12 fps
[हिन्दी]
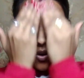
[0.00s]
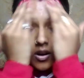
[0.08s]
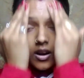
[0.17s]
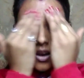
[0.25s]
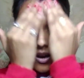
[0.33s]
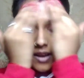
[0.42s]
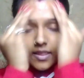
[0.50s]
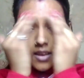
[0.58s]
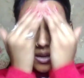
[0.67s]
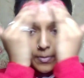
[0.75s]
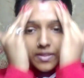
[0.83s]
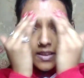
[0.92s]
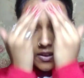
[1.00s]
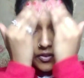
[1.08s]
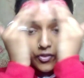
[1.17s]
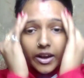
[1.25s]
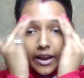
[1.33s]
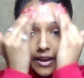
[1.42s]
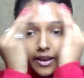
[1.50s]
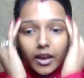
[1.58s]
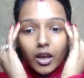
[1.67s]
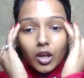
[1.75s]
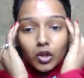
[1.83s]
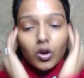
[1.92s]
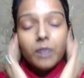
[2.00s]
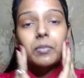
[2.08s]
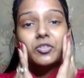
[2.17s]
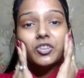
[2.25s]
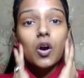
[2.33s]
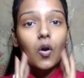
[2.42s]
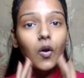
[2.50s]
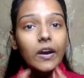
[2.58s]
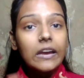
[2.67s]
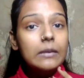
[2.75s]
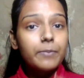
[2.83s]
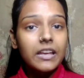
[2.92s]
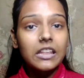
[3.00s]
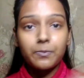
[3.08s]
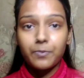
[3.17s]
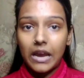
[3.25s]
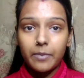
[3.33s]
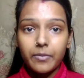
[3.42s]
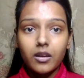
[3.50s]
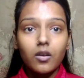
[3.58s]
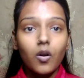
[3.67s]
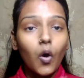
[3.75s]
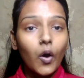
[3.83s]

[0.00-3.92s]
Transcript: और हाँ गैस अगर आपकी स्किन ड्राई है तो आप हमेशा ऑयल बेस्ड प्राइमर